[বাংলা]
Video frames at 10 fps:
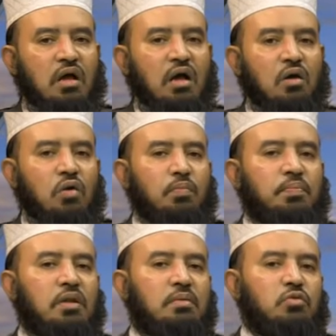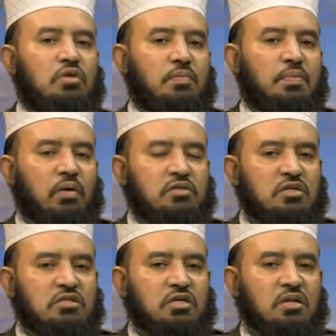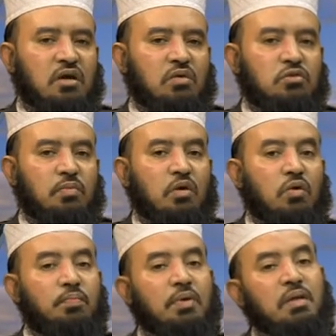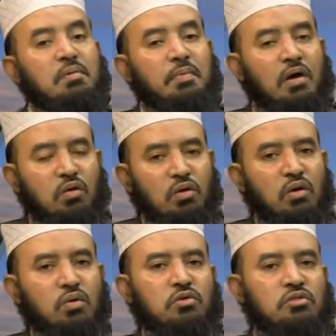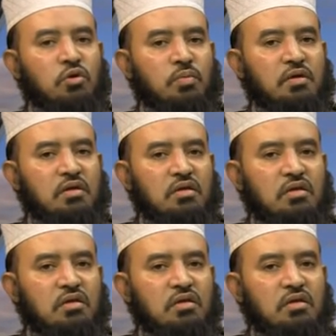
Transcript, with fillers: হ্যাঁ গরম পানি মোটেই পাওয়া যাচ্ছে না অথবা গরম পানি ব্যবহার করলেও ক্ষতি হবে